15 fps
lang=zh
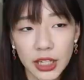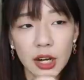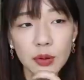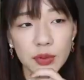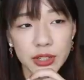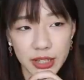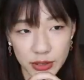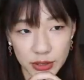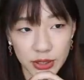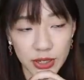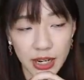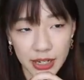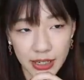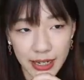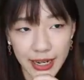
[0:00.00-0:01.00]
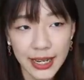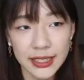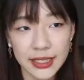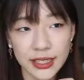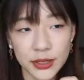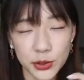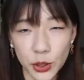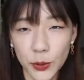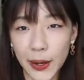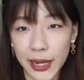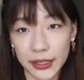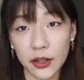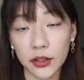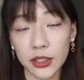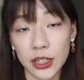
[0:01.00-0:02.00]
然后我小时候好像看是9
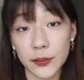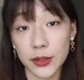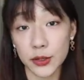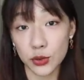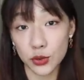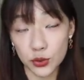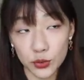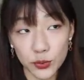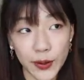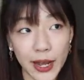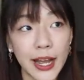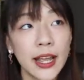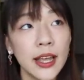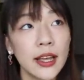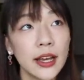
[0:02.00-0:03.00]
把刀的一本书吧，